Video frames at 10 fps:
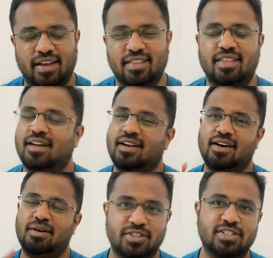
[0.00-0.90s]

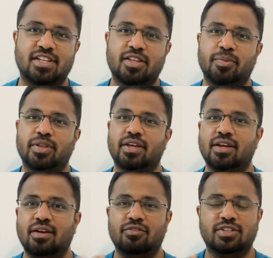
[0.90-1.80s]
நயன்தாரா விஜய்
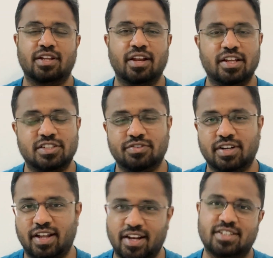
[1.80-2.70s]
சேதுபதி விக்னேஷ்
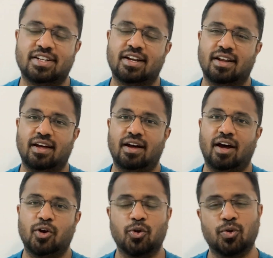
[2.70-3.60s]
சிவன் டைரக்ஷனில்
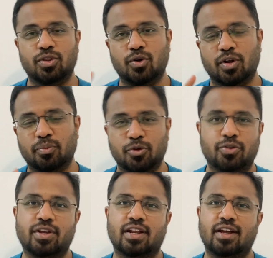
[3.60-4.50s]
அனிருத்தோட
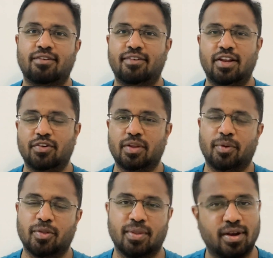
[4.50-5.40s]
மியூசிக்கில்
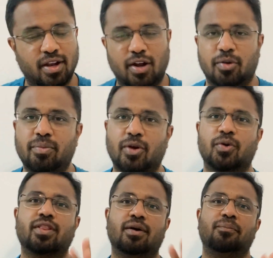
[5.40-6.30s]
வெளிவந்த படம் தான் நானும்
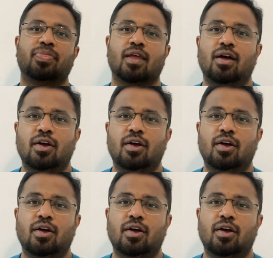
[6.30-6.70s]
ரவுடி தான்